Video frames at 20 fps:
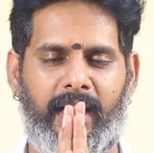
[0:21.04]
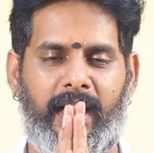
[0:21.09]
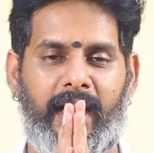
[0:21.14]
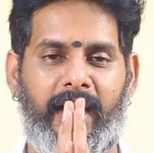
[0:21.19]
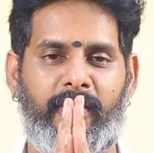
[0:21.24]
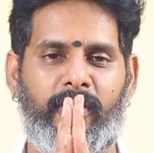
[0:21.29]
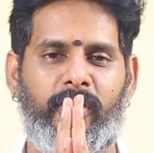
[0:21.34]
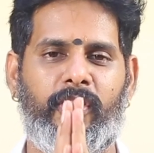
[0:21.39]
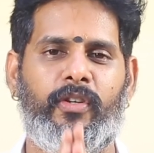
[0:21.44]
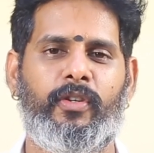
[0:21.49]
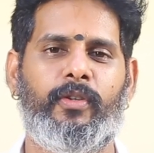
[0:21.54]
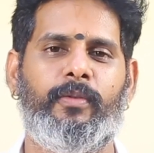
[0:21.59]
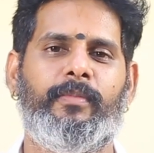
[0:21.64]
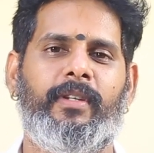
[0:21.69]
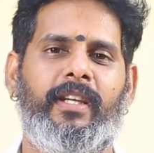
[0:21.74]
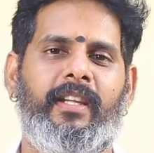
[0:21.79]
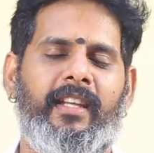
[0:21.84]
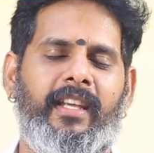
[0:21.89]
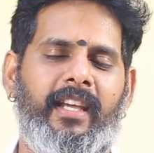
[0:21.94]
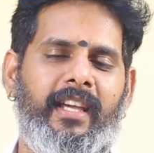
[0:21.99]
அனைவருக்கும்
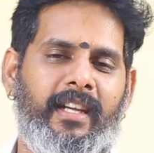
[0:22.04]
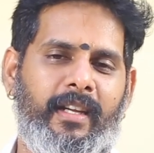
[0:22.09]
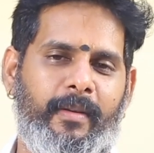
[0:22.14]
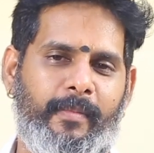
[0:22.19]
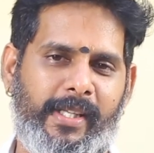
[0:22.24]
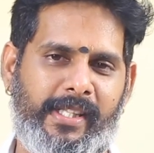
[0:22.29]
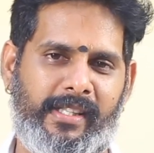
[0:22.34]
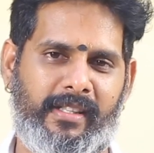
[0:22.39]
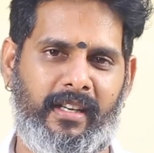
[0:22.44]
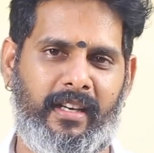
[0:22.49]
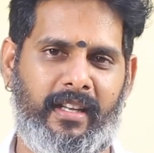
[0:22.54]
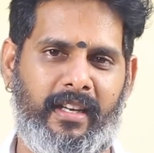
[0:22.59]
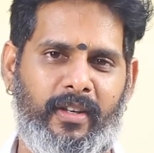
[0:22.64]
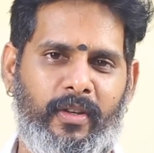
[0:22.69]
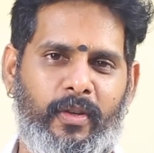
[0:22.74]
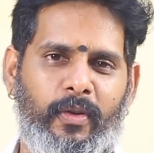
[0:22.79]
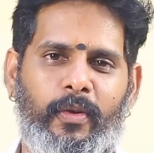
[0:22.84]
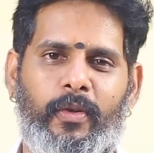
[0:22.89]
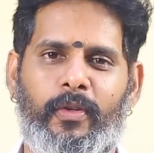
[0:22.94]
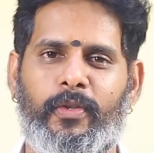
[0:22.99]
இனிய
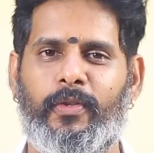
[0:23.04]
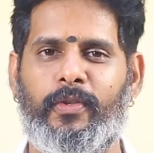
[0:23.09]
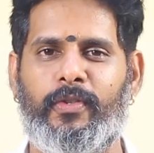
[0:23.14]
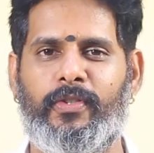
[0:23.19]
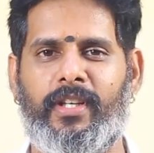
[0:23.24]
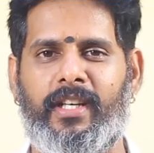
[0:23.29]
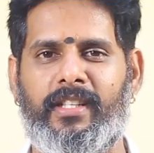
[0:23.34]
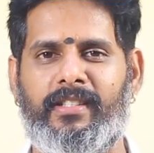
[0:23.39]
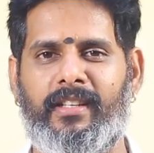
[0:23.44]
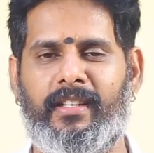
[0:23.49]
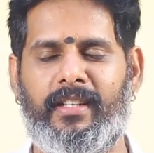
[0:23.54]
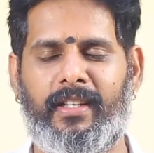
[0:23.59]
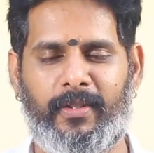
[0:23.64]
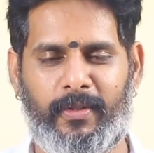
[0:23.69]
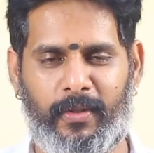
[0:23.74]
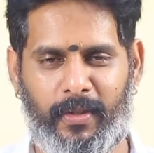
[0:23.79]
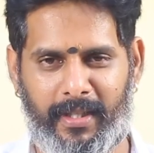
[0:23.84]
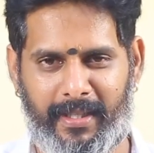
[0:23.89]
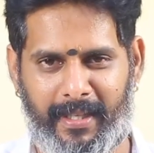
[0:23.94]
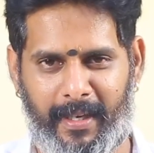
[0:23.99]
நமஸ்காரங்கள் உங்கள் ஜோதிஷாச்சாரிய
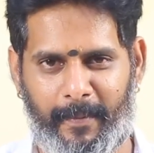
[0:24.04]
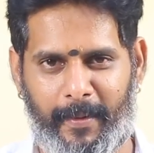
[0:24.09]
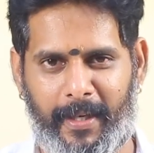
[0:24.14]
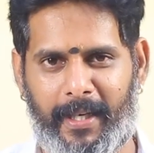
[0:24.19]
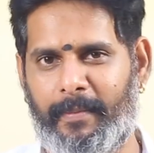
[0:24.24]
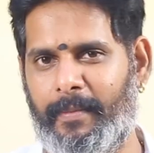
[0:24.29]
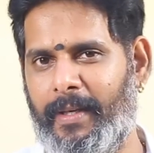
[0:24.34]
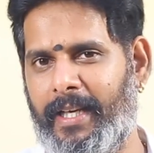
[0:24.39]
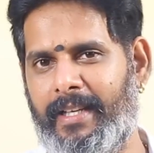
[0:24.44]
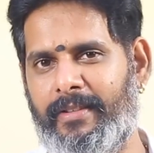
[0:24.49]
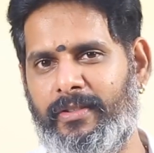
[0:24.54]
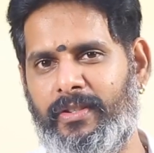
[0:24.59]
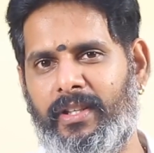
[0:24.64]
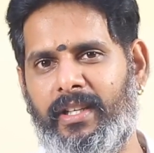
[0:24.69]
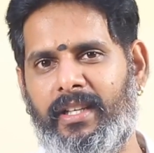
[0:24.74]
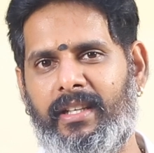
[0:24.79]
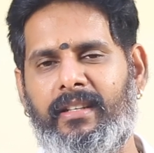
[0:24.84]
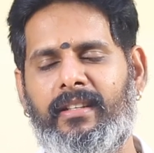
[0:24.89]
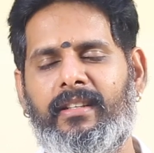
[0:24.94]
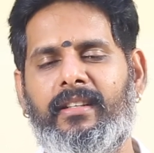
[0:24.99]
ஜோதி சாம்ராட்
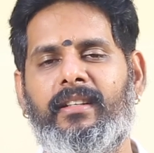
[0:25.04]
மகேஷியர்